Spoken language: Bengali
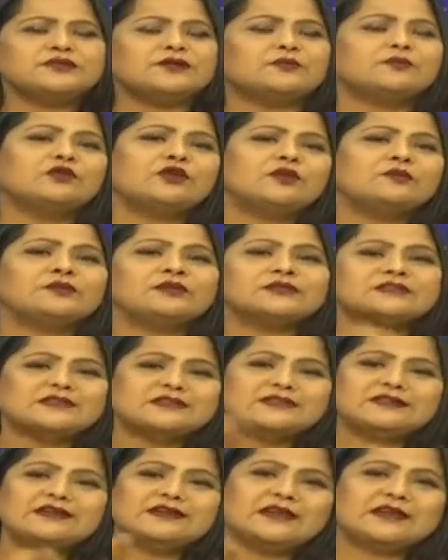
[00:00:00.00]
যেমন আমরা
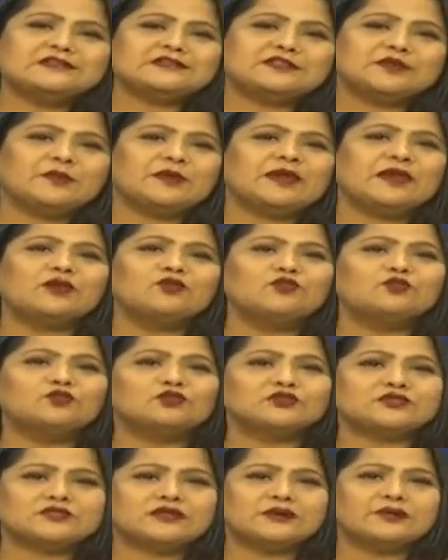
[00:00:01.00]
স্কিনে রাত্রেবেলা
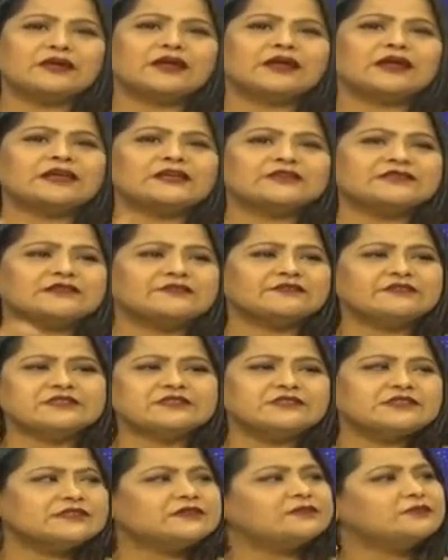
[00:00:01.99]
ঘুমোতে যাওয়ার আগে সেভেন
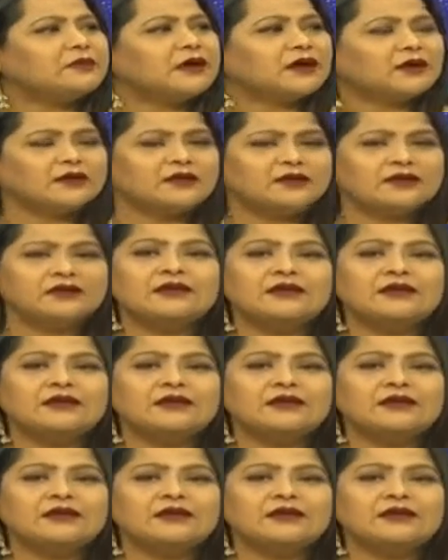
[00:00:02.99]
সিরাম মাখি